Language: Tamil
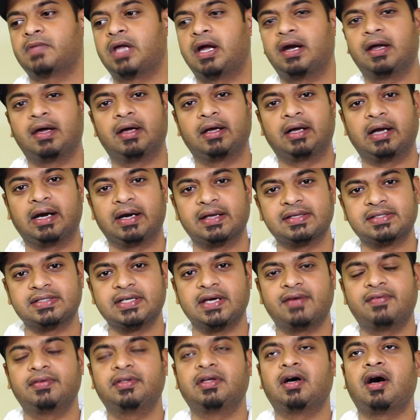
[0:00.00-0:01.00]
ஆனால்
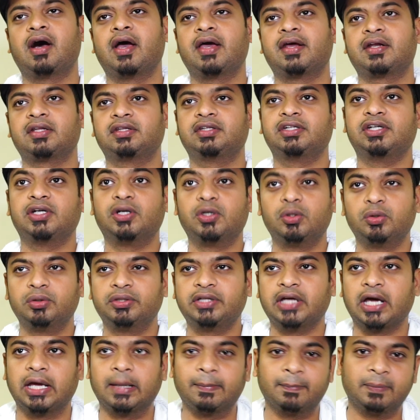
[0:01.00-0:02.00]
கடைசியாக வந்து ஆயிரத்தி
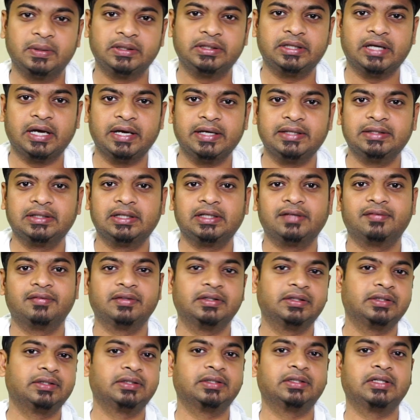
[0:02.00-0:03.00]
எழுநூற்றி ஐம்பத்தி ஐந்தில்
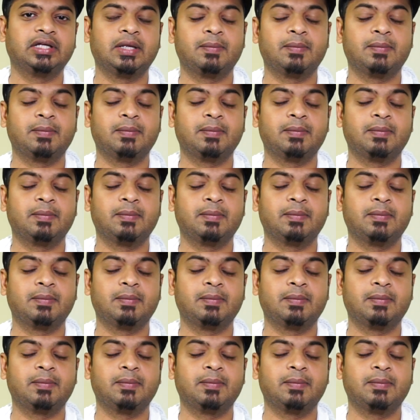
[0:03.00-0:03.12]
வந்து